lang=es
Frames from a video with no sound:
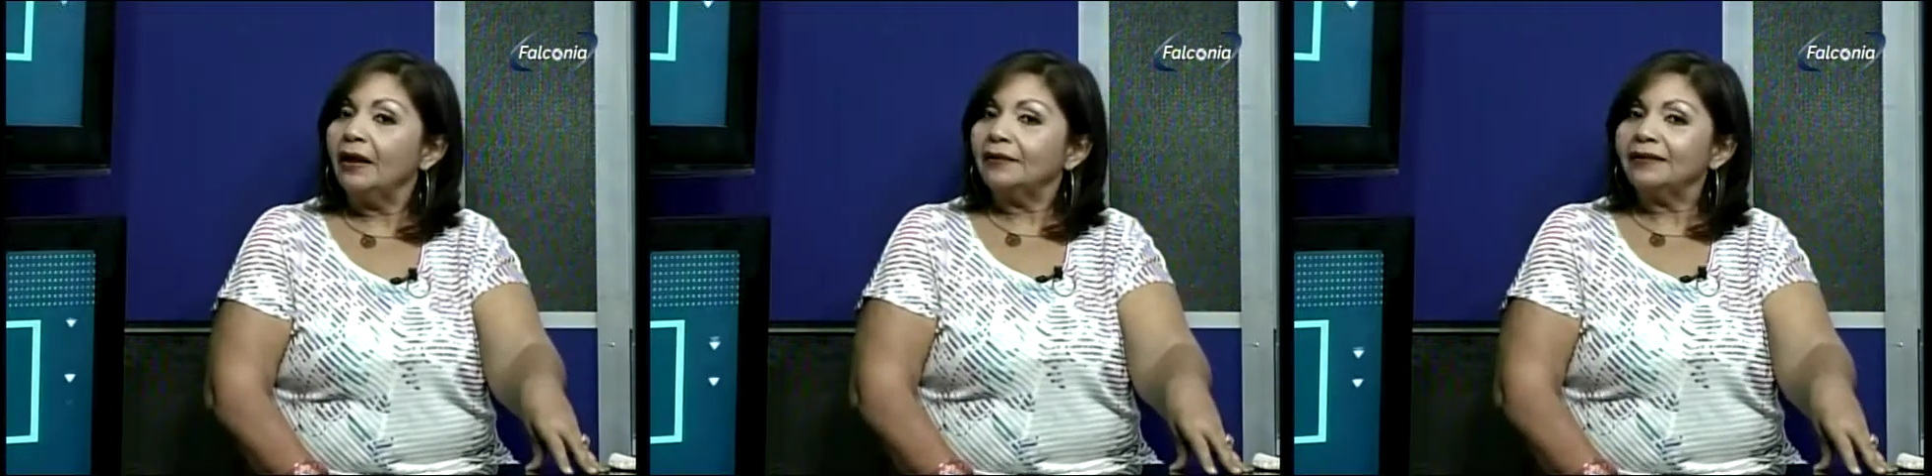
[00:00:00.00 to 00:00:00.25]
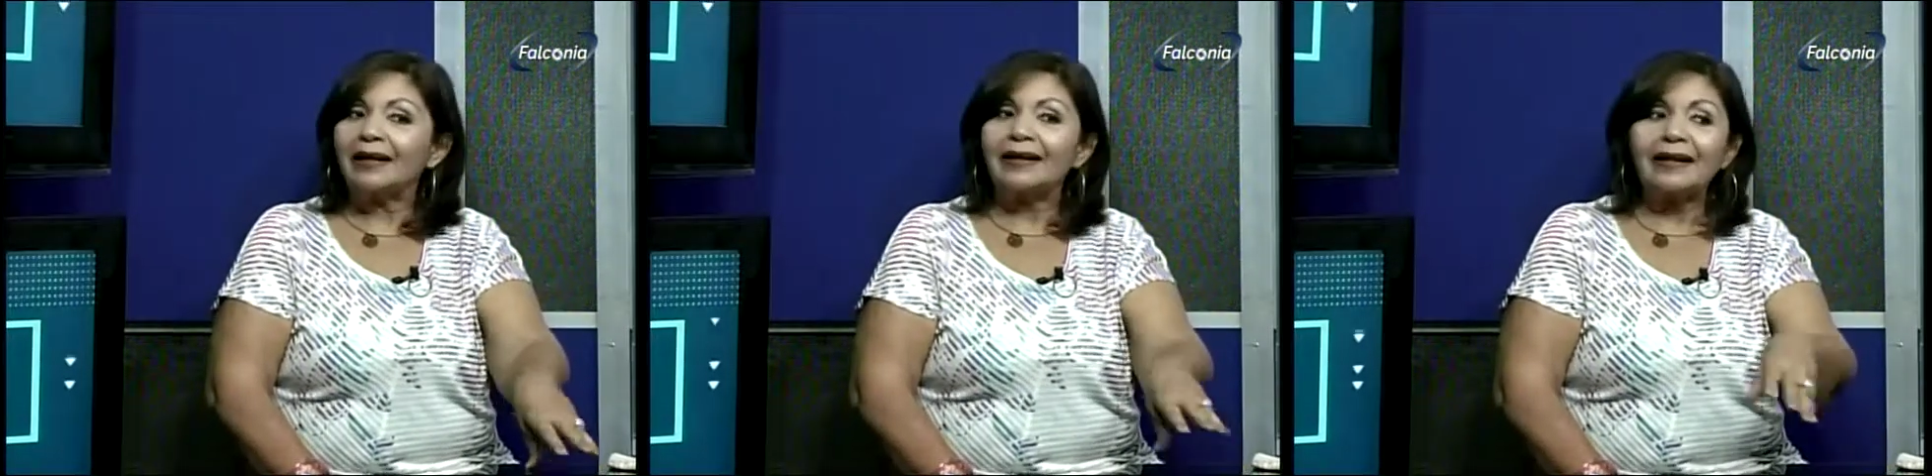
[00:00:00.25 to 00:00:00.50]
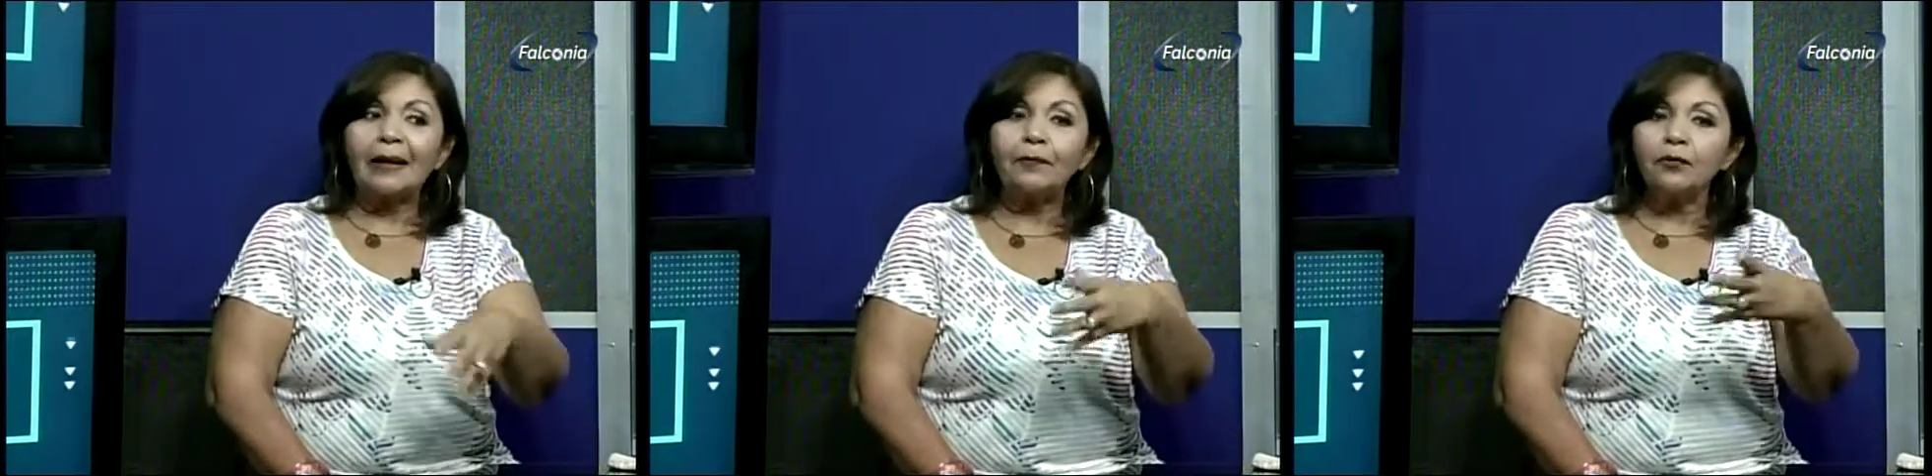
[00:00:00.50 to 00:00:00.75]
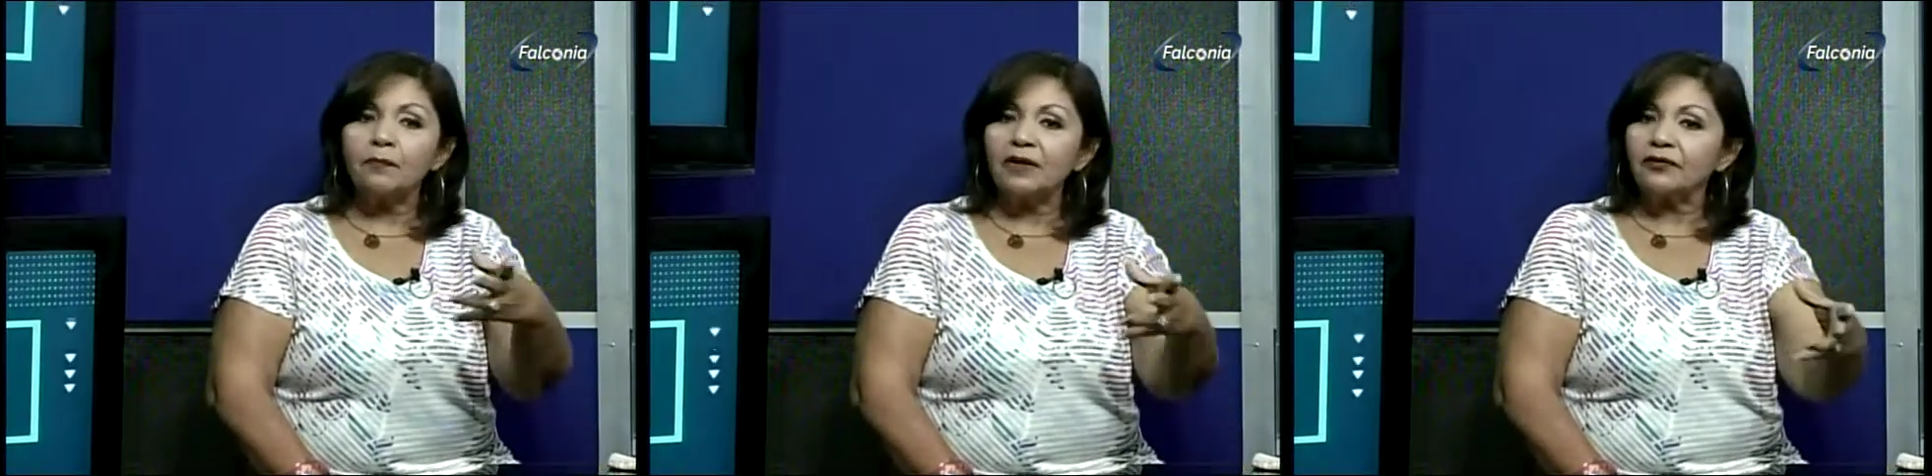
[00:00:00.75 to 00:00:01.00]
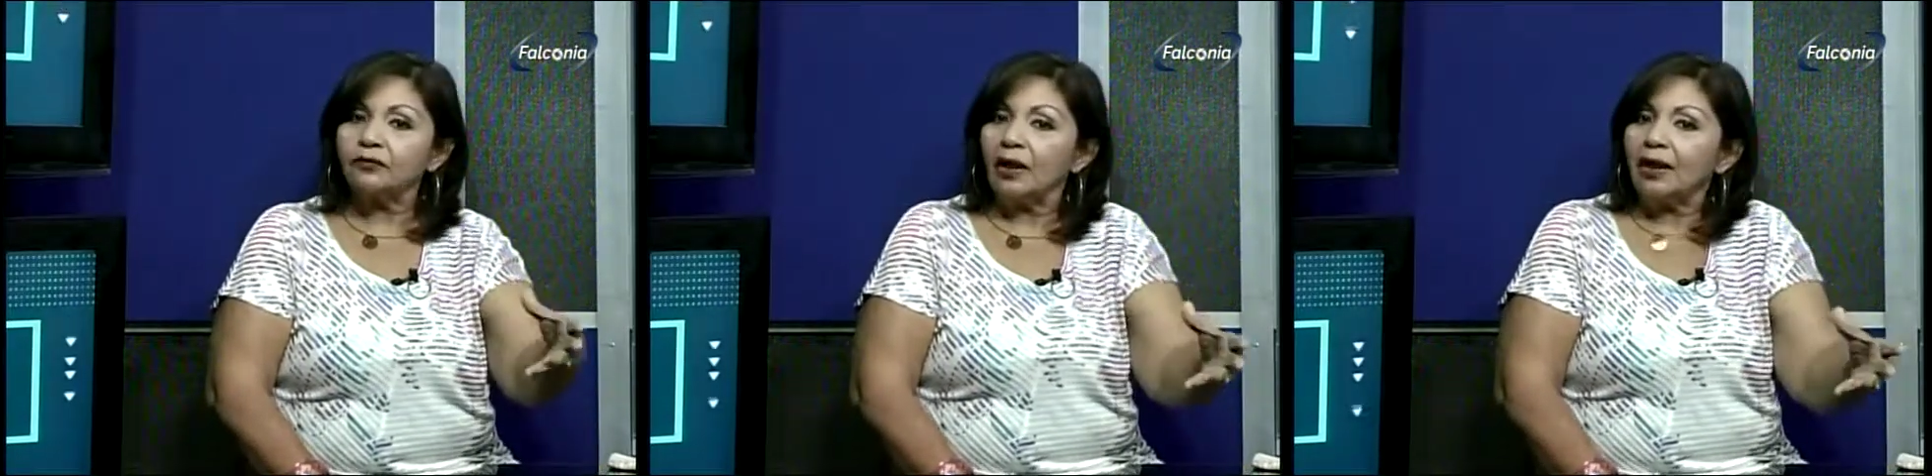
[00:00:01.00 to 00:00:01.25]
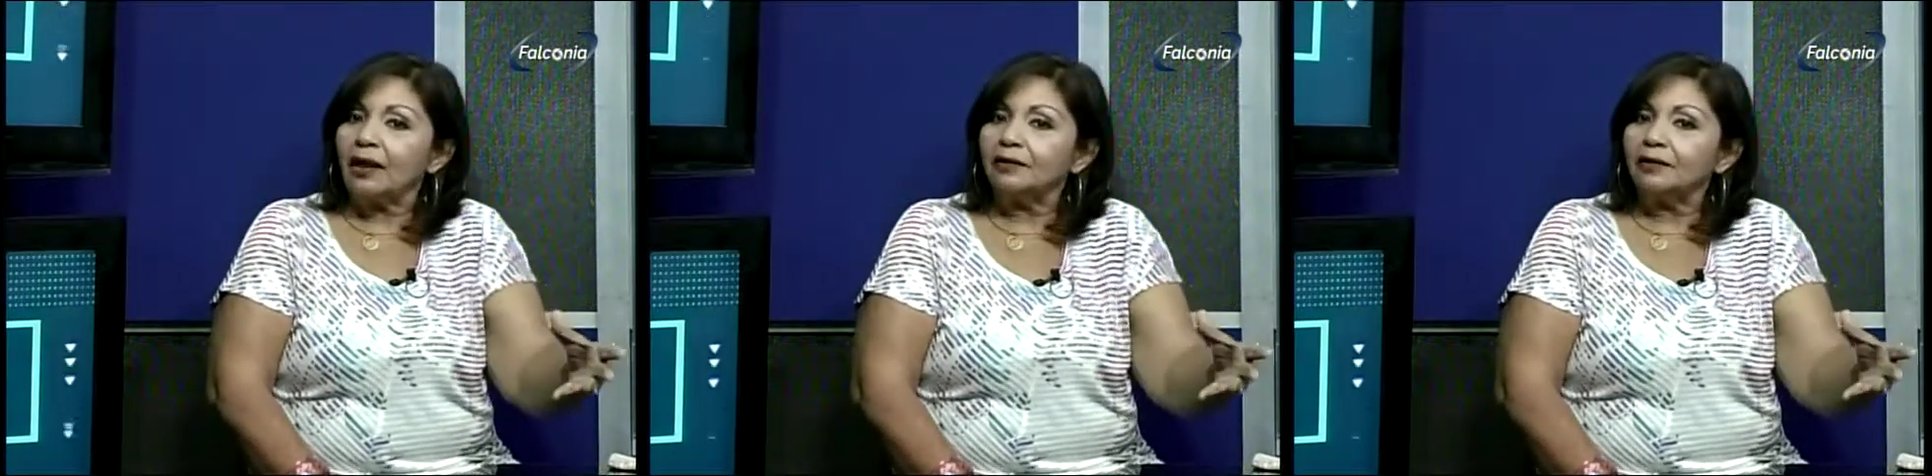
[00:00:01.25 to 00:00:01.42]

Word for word: tan rápido en Venezuela?